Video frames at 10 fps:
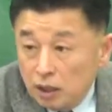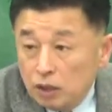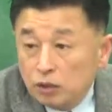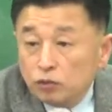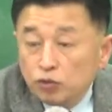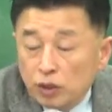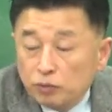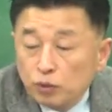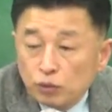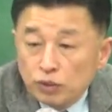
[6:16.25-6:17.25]
이거는 뒤에
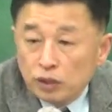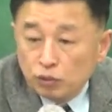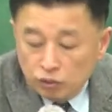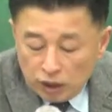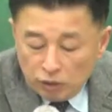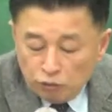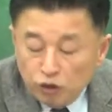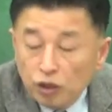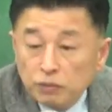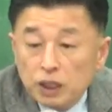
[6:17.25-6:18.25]
부동산 투자의
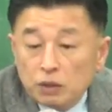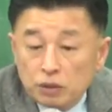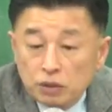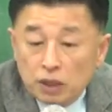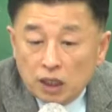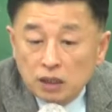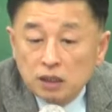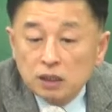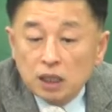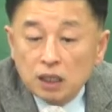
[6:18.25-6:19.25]
위험이라고 해서 다시
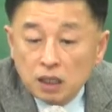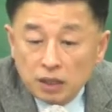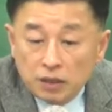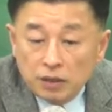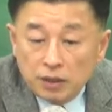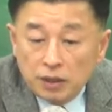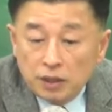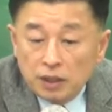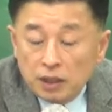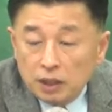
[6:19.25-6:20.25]
등장을 해요.
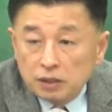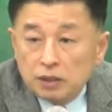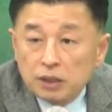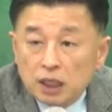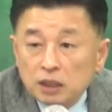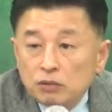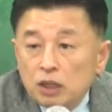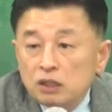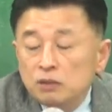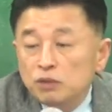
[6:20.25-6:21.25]
그래서 낮은
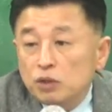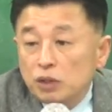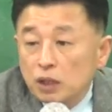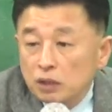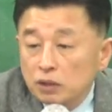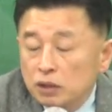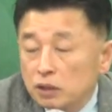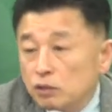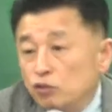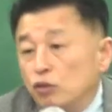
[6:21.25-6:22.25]
환금성이라는
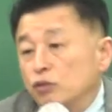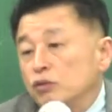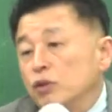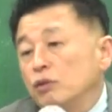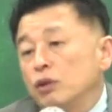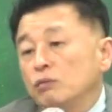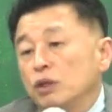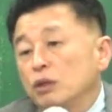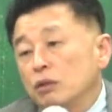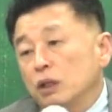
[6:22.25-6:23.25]
거는 유동성 위험
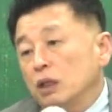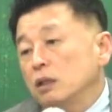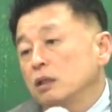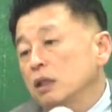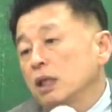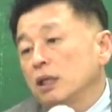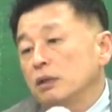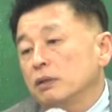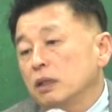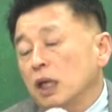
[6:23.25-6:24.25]
이런 걸 다시
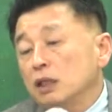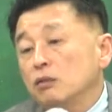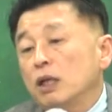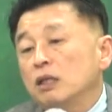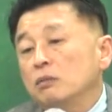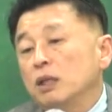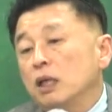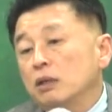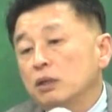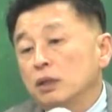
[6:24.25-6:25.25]
등장해요. 그러니까 낮은
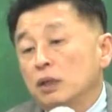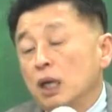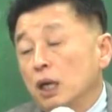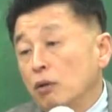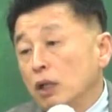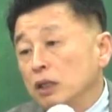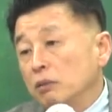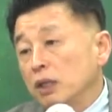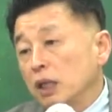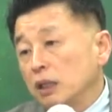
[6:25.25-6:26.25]
환금이라는 거는
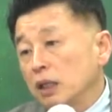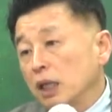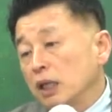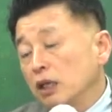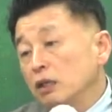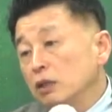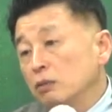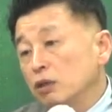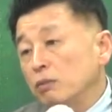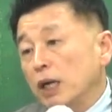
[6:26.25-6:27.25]
환금이라는 게 이게
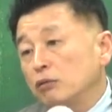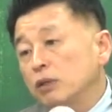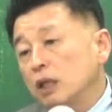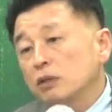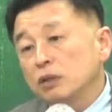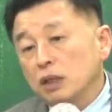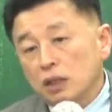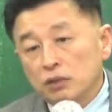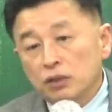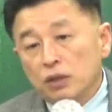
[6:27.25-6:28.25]
현금으로 바꾼다는
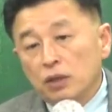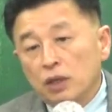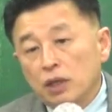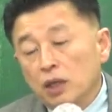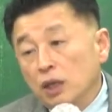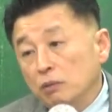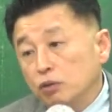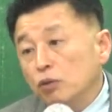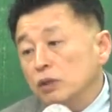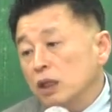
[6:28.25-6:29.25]
거잖아요. 그죠?
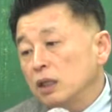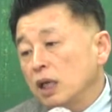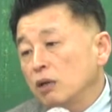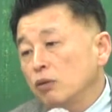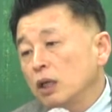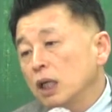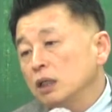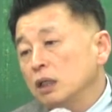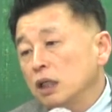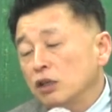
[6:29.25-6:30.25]
부동산을 내가 원하는
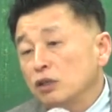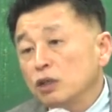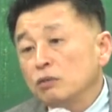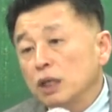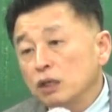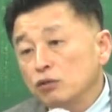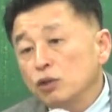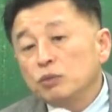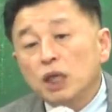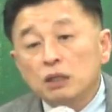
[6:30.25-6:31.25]
식의 현금하기는
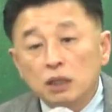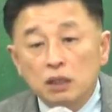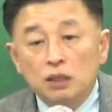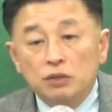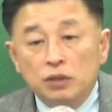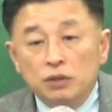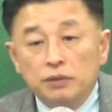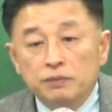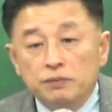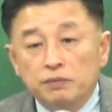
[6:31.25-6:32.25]
쉽지 않다는 얘기죠.
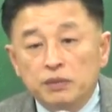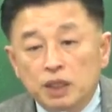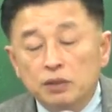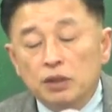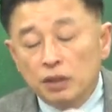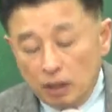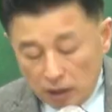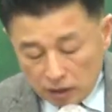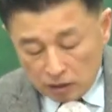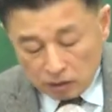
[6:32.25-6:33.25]
음, 그래서
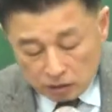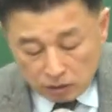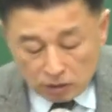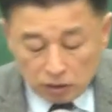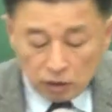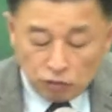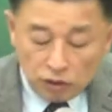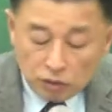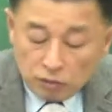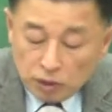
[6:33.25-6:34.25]
그런 것들은 이제
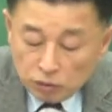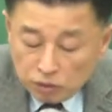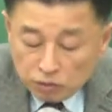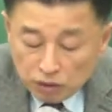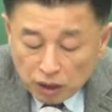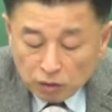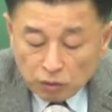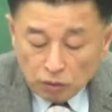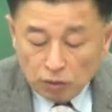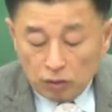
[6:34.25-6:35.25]
뒤에서 배우시면
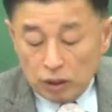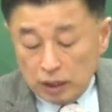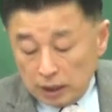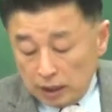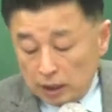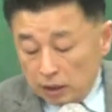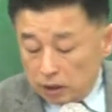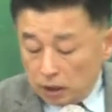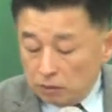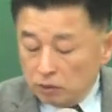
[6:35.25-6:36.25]
되겠고
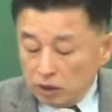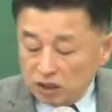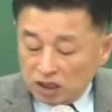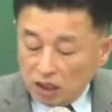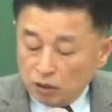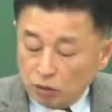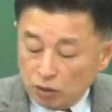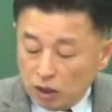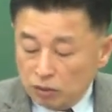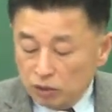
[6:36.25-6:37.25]
그 다음에 거기 지렛대
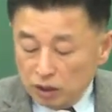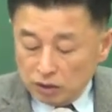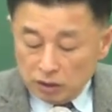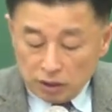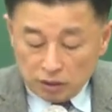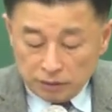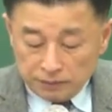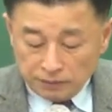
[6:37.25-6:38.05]
효과라고 되어 있는데요.